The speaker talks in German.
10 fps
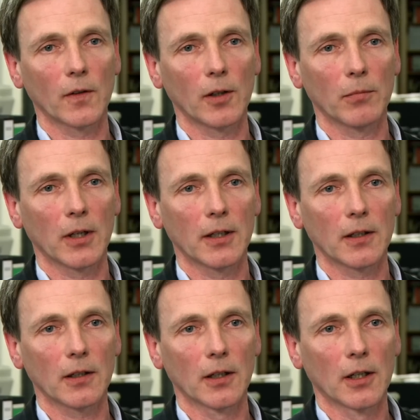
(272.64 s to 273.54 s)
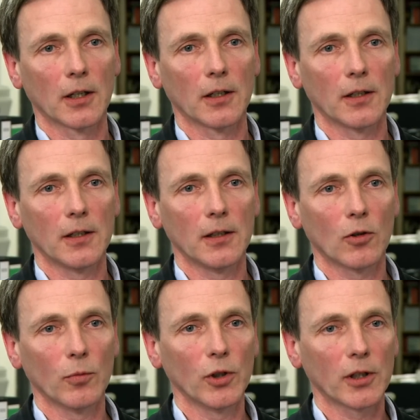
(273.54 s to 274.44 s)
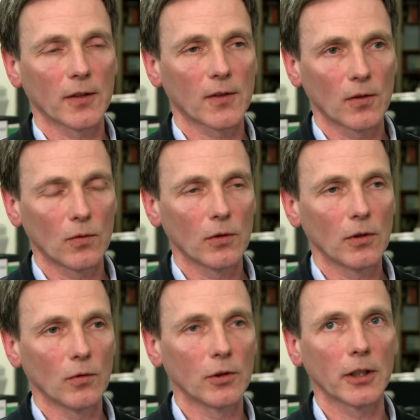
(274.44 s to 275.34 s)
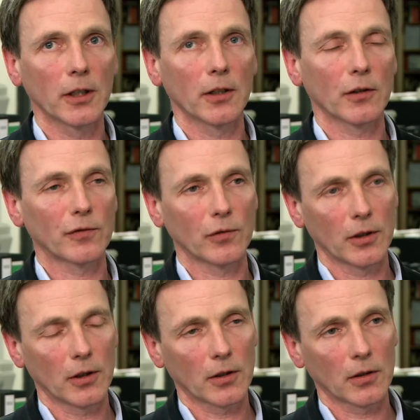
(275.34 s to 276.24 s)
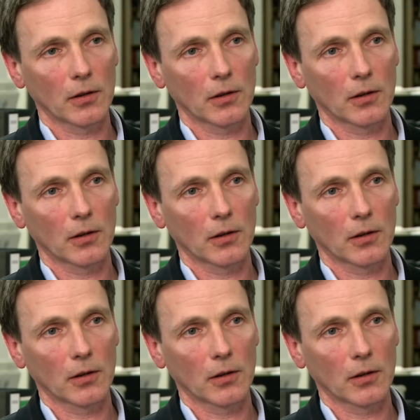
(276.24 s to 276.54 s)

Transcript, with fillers: es eben halt die Kommunikation untereinander fördert.